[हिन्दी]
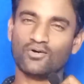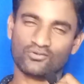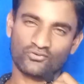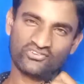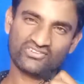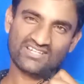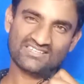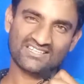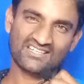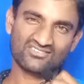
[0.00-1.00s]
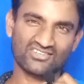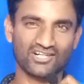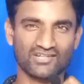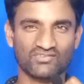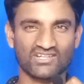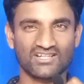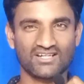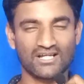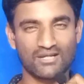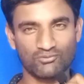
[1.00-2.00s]
और कोशिश करते हैं संडे पे
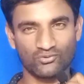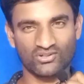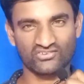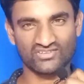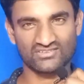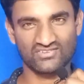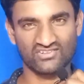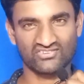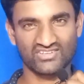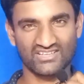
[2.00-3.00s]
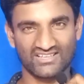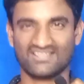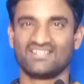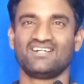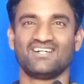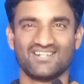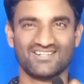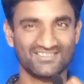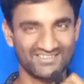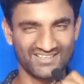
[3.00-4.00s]
आप लोगों के साथ फिर से एक
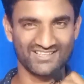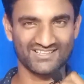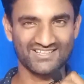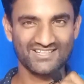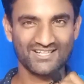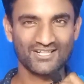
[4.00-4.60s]
अड्डा देने की